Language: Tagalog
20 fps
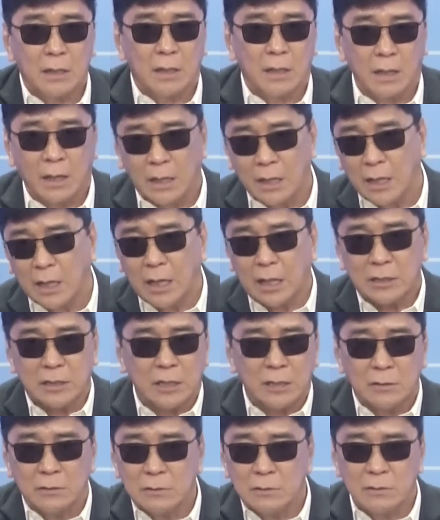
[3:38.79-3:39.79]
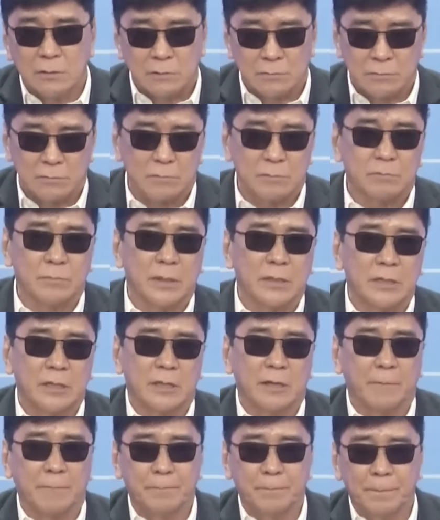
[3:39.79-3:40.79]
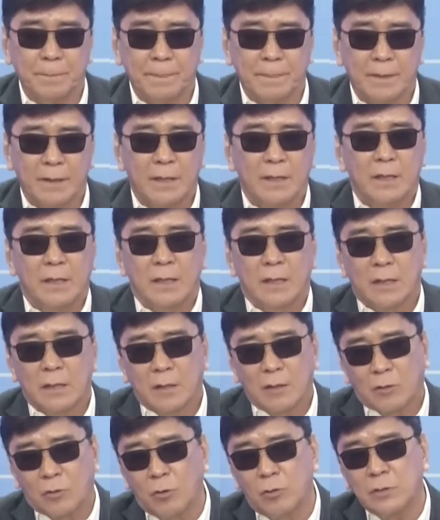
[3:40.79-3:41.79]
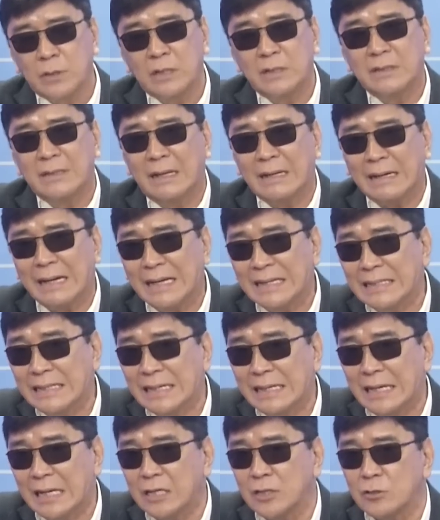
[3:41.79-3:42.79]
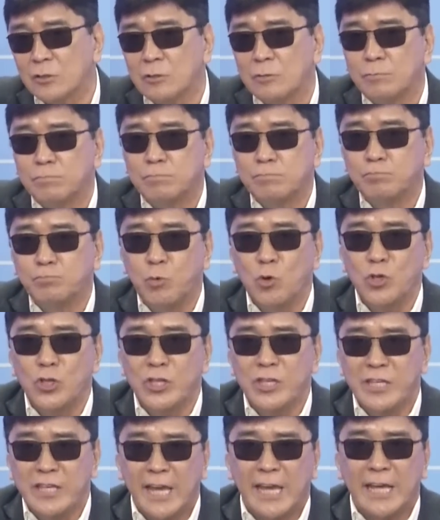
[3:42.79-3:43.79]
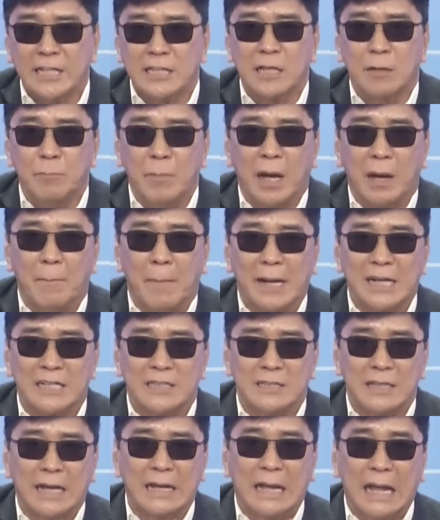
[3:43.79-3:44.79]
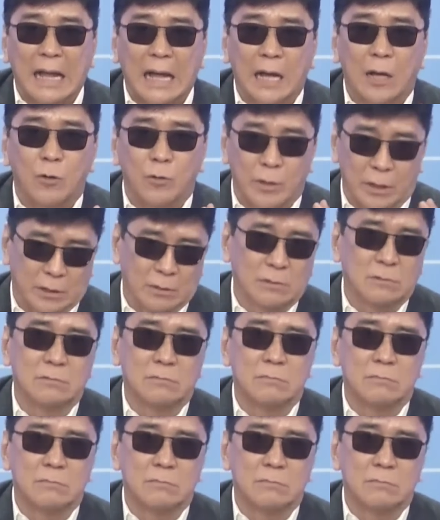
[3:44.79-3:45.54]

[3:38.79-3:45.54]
Kalahati noon, kumpanya. Kung nandaraya kayo, punyat ang mga magnanakaw kayo.